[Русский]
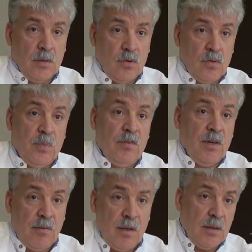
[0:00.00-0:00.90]
То есть он
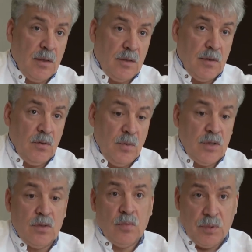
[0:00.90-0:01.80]
поворовал где-то в одном
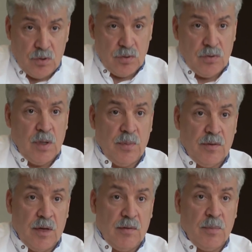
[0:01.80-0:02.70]
месте, но пришел сюда
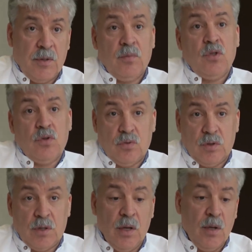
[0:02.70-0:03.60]
поворовать, потом еще
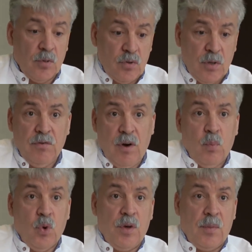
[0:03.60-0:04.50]
куда-то. Потому что они в
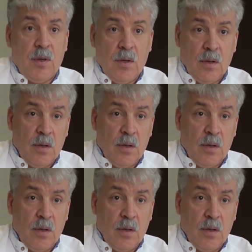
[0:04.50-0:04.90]
обойме.